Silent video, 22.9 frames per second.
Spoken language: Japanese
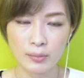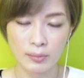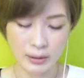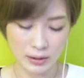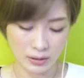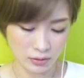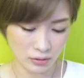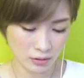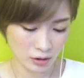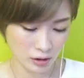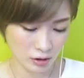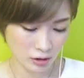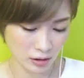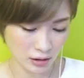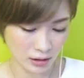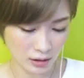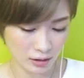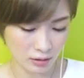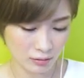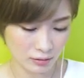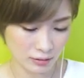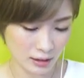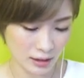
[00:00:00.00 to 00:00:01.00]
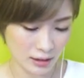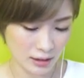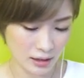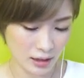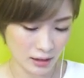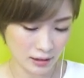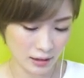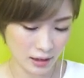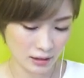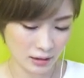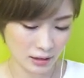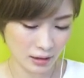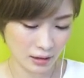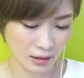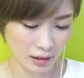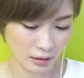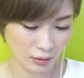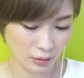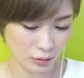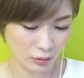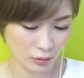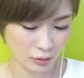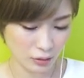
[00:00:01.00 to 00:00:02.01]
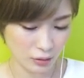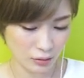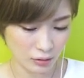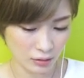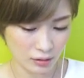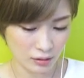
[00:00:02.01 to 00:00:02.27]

まあ、この主人公たちが戦うとい